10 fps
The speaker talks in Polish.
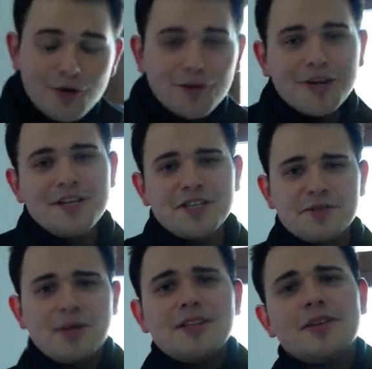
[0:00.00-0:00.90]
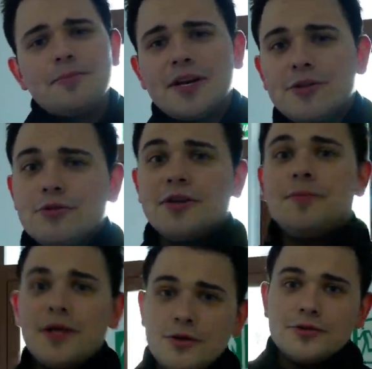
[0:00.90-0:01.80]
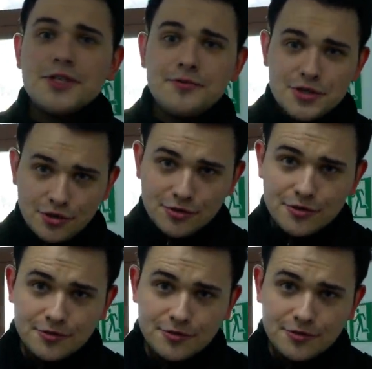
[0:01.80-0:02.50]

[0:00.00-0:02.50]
ogranicza zmiany temperatury panującej w środku.